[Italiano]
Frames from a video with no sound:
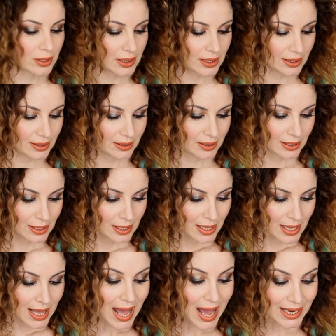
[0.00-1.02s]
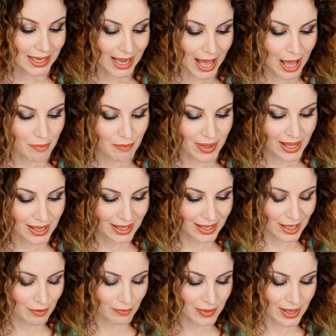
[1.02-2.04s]
di H&M
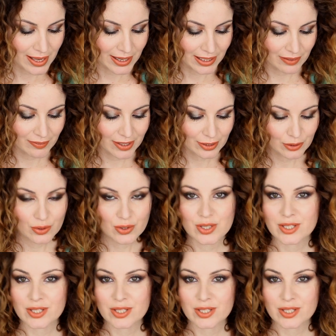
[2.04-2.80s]
che mi è arrivato